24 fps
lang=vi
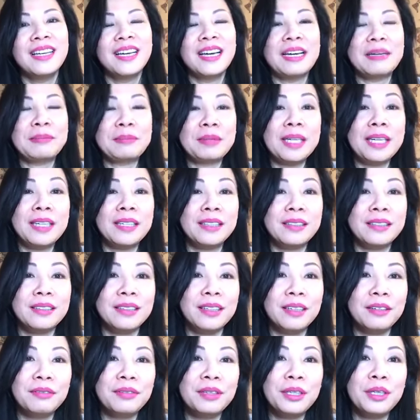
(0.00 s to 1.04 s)
em nghe những
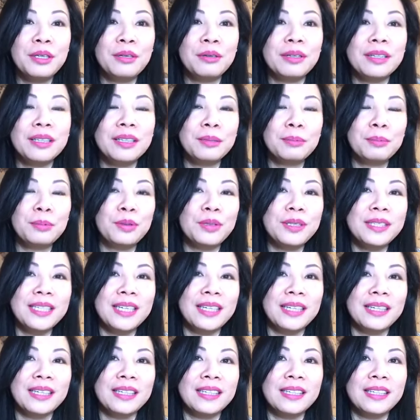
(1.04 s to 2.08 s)
cái video clip của
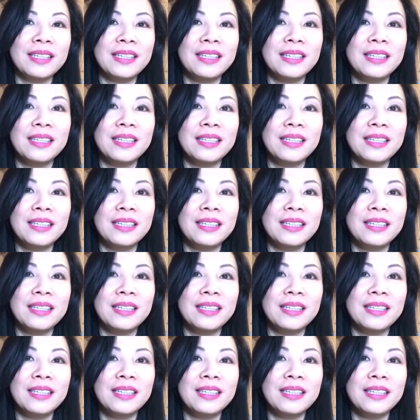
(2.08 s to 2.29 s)
chị